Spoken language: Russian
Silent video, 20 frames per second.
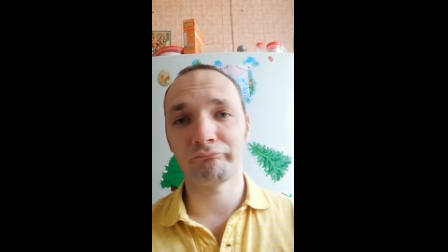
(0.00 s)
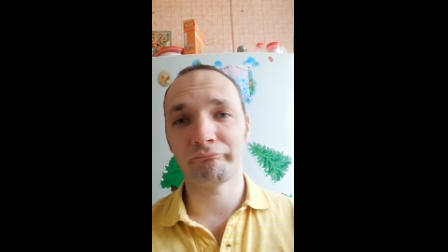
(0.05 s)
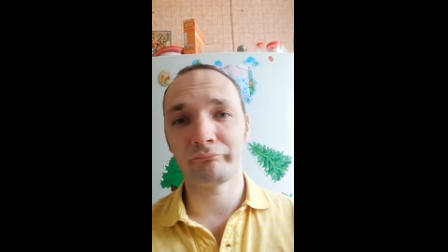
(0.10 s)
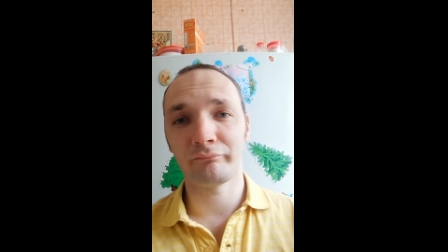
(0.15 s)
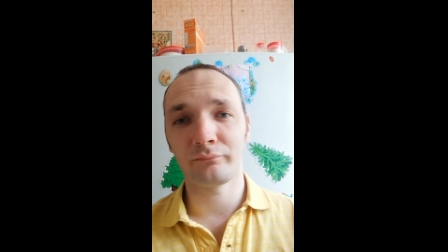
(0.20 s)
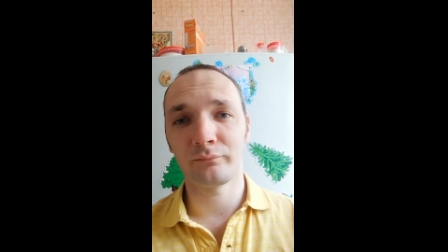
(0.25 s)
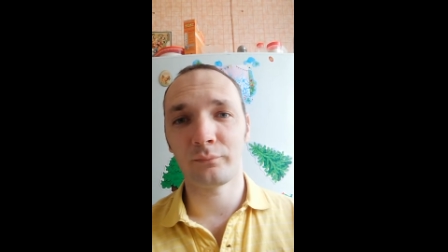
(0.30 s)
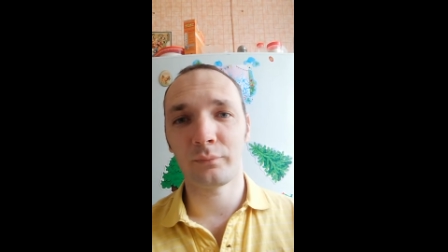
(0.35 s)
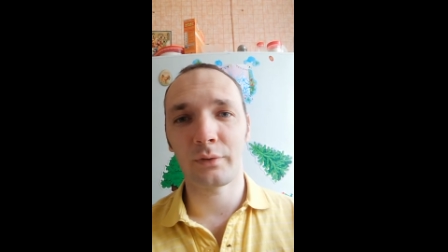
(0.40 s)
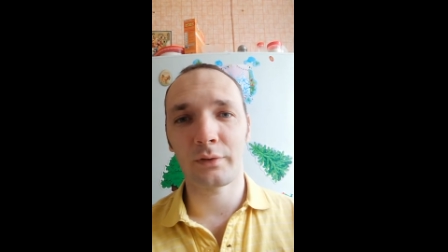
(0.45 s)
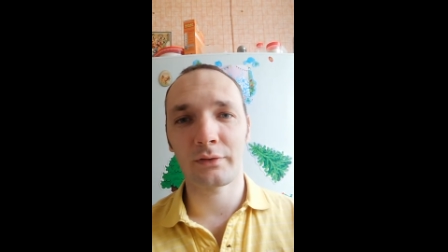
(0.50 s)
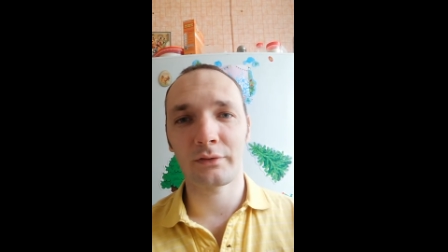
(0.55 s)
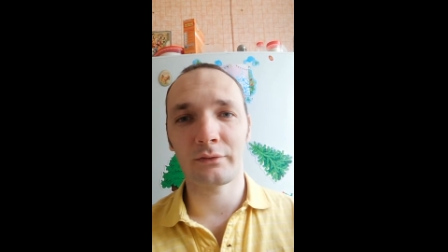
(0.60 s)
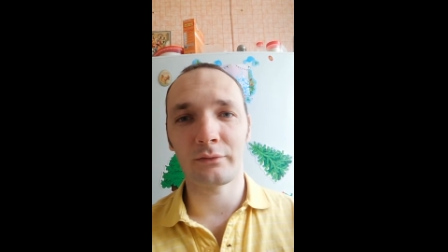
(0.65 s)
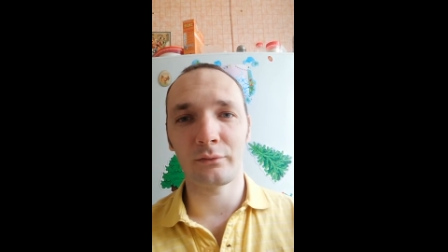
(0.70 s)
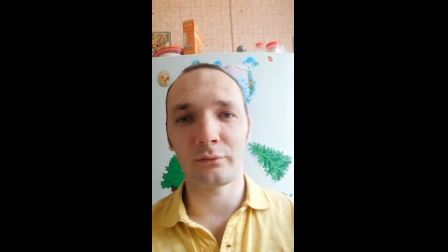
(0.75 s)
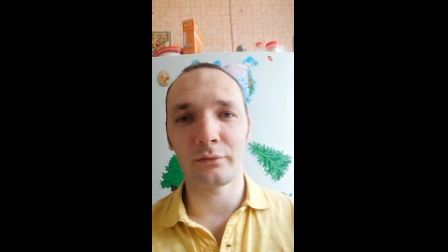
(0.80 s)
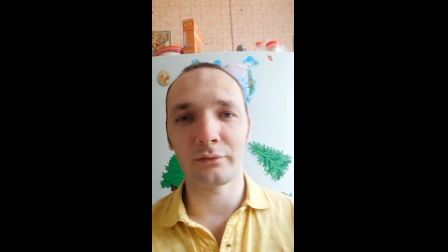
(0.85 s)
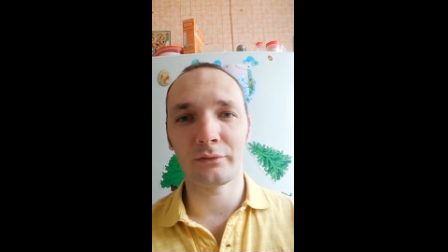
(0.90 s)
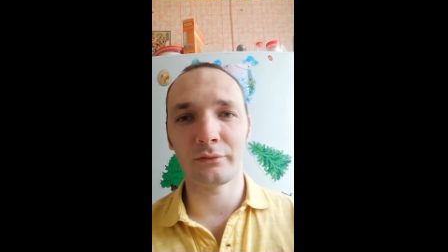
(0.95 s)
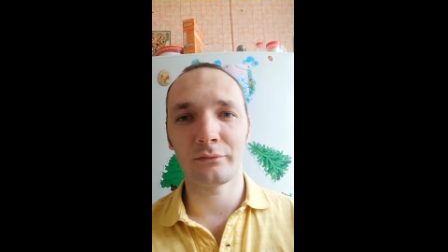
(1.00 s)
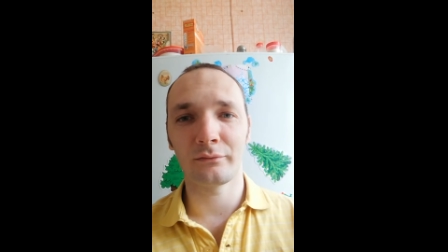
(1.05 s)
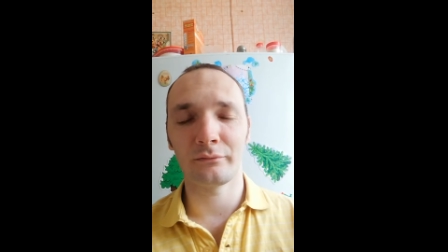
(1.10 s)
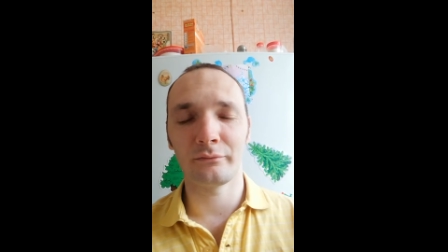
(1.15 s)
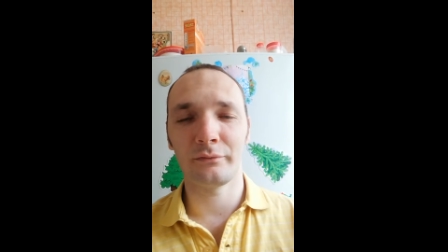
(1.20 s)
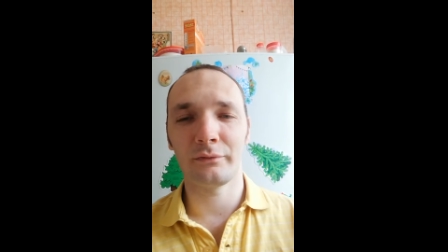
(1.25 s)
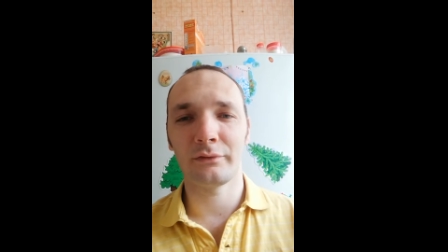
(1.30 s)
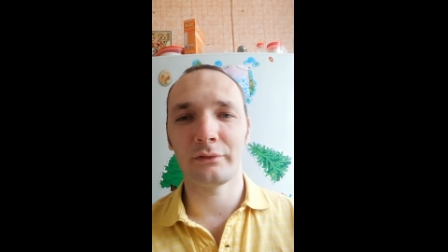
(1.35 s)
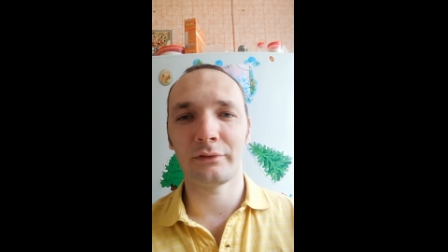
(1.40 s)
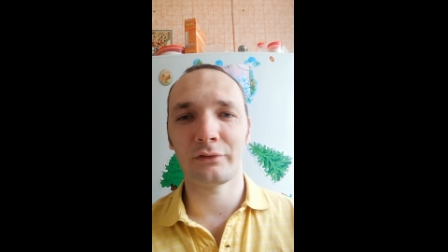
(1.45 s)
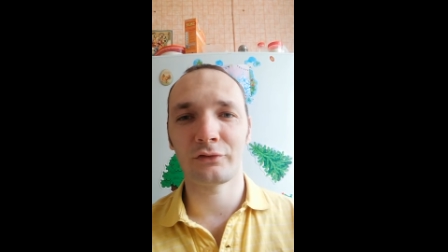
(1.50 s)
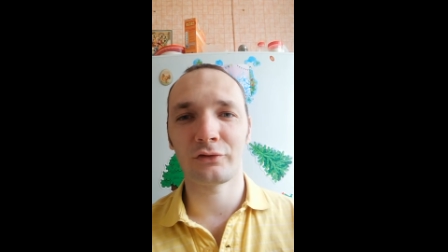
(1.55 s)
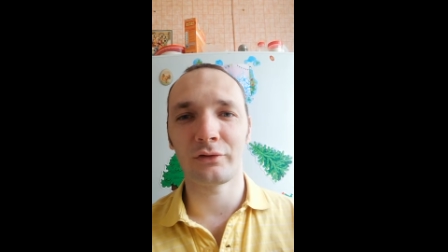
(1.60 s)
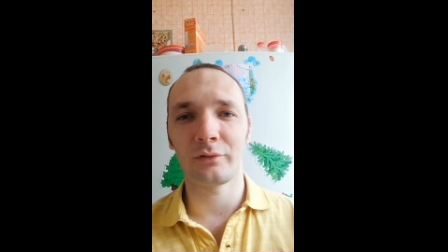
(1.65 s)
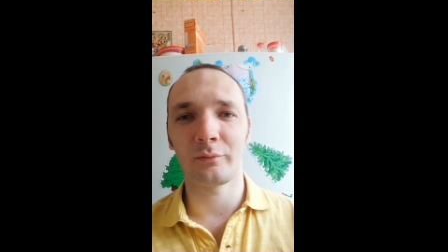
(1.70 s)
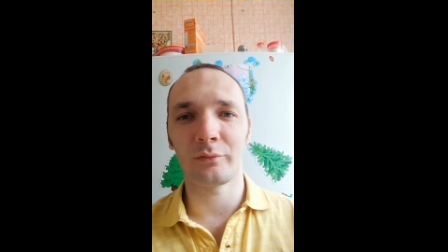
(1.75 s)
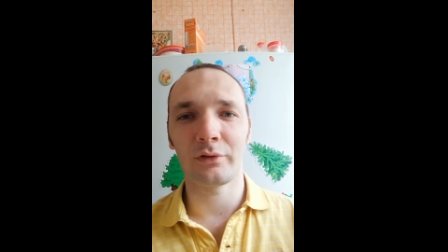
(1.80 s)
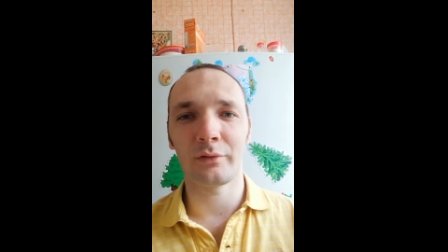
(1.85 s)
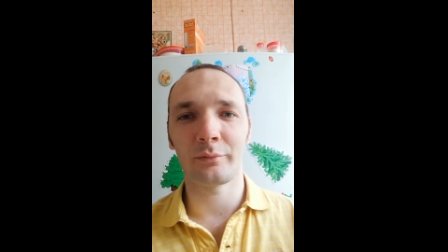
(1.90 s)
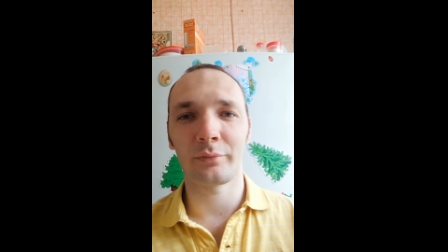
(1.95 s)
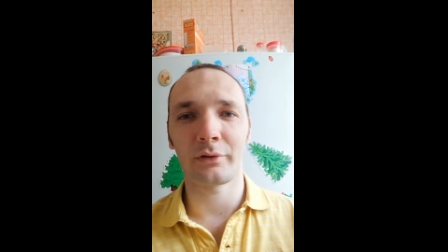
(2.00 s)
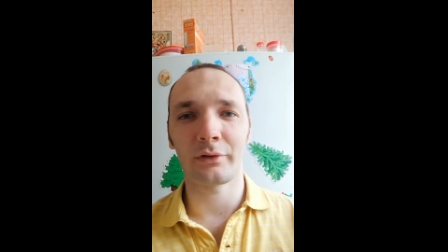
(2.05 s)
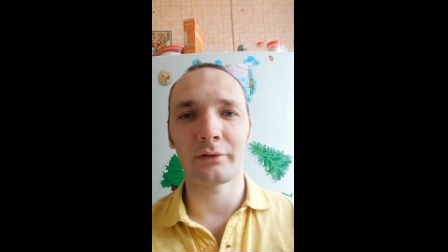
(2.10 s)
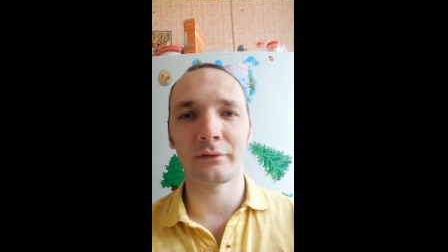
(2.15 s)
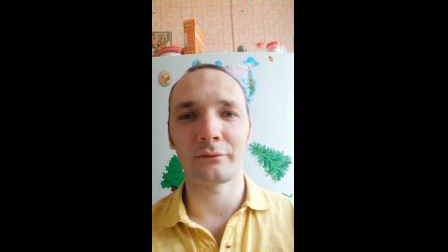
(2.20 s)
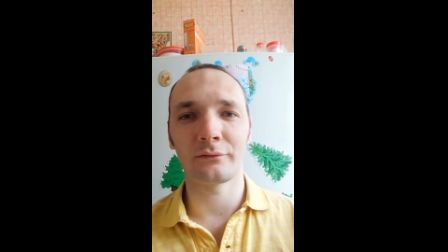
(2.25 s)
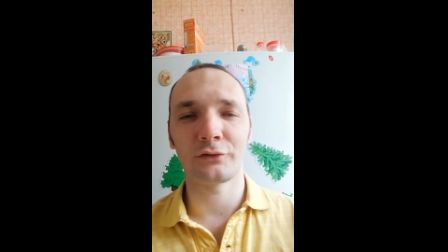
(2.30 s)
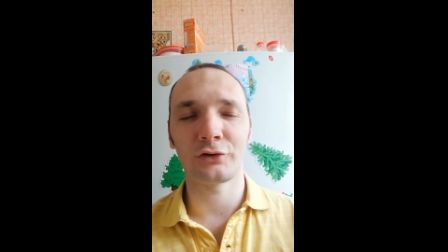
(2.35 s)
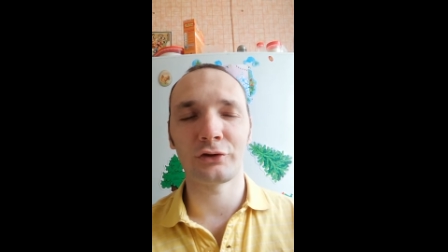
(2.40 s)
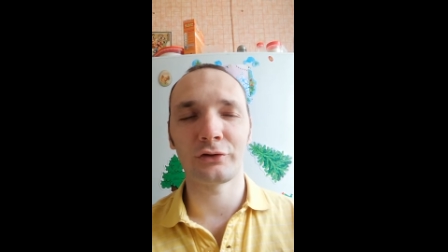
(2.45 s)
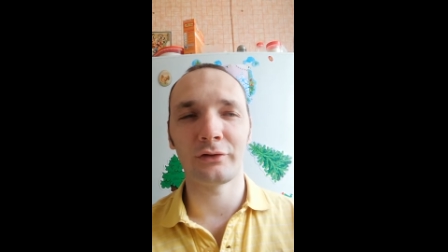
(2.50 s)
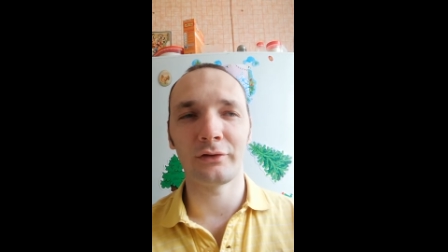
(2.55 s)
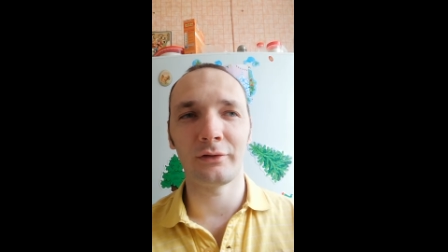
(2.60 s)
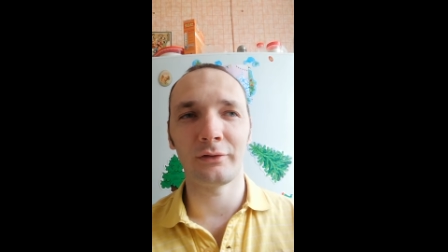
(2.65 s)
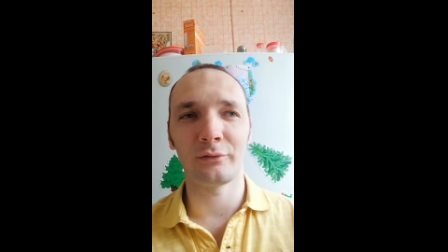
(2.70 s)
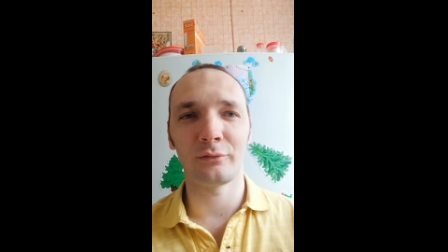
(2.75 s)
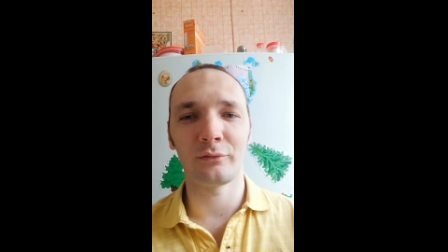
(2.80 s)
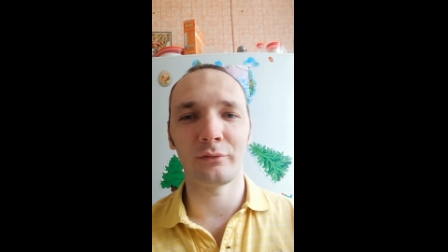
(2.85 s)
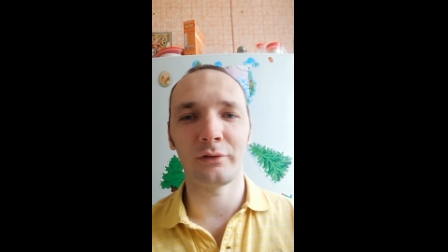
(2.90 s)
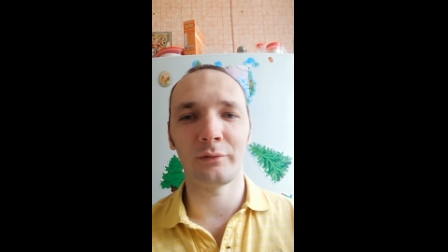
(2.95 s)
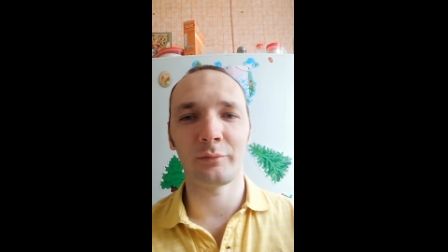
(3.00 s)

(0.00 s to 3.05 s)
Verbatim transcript: Барселона ну, не должна была проиграть 4-0,